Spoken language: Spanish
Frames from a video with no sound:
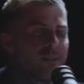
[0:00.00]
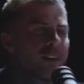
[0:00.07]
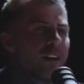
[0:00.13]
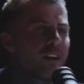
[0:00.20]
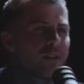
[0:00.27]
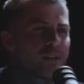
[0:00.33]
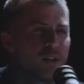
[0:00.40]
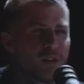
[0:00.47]
te
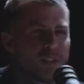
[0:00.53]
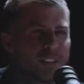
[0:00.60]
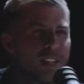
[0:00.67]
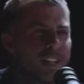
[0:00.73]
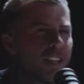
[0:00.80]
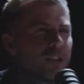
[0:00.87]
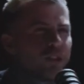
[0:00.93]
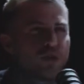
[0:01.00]
miro los ojos y
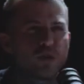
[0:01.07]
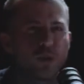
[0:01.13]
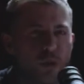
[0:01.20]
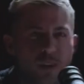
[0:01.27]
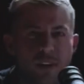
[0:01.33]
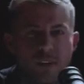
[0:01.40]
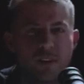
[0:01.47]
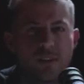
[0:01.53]
te he
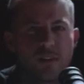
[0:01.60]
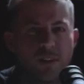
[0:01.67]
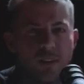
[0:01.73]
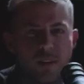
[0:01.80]
destruido.